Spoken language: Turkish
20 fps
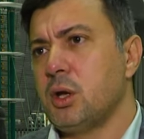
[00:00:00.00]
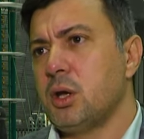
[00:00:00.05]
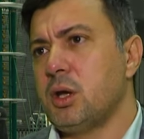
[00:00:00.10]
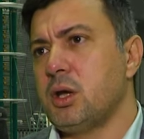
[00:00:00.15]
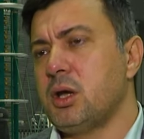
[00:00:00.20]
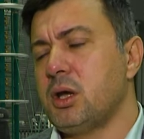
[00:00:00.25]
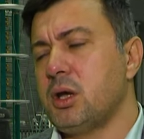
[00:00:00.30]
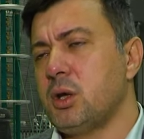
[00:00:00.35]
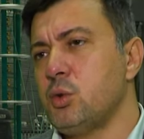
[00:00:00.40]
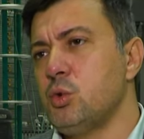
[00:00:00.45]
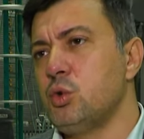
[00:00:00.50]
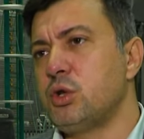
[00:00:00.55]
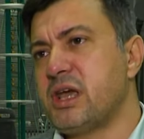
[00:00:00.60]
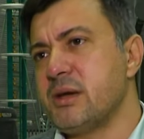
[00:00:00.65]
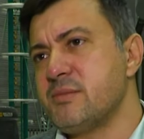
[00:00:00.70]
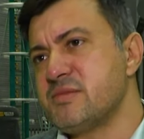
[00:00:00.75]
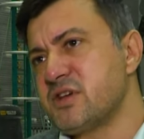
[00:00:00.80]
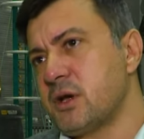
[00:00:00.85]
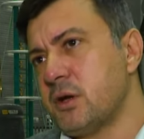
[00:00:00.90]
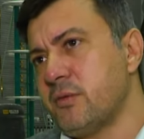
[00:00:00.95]
e,
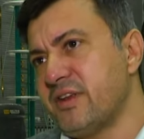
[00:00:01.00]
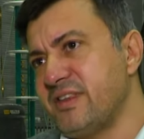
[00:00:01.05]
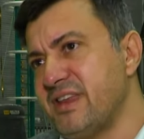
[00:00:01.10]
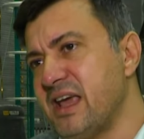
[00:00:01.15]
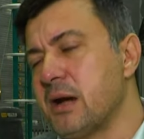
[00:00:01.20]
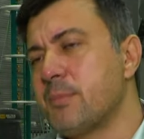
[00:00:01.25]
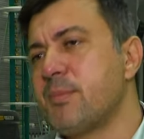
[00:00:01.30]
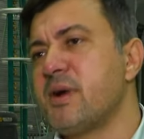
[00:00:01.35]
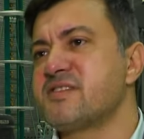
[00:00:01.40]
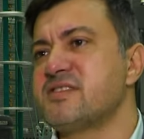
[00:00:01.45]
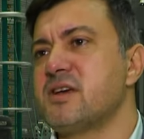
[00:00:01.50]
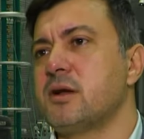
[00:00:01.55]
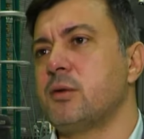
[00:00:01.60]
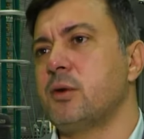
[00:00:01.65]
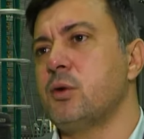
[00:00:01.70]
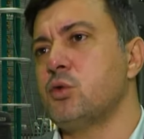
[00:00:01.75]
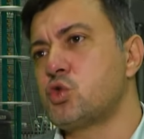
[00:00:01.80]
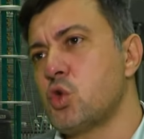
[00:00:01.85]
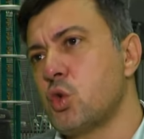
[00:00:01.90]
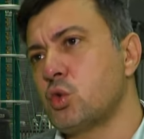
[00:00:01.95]
ülkemize göre diğer
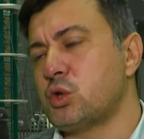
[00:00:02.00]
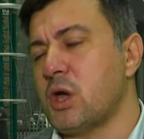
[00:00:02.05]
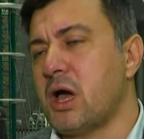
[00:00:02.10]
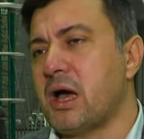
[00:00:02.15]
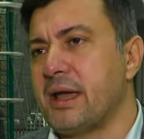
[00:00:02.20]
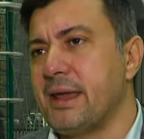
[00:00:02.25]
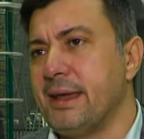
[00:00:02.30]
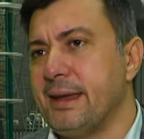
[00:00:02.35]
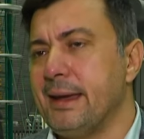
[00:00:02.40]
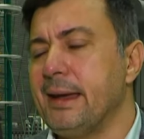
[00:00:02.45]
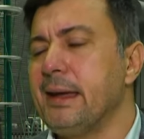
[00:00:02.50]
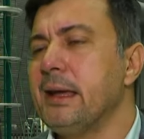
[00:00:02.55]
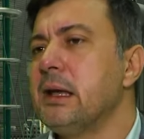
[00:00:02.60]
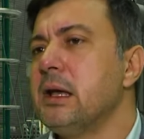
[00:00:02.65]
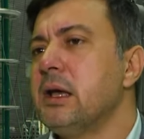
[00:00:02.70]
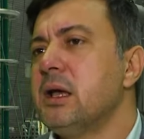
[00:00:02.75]
pazarlara çok daha iyi.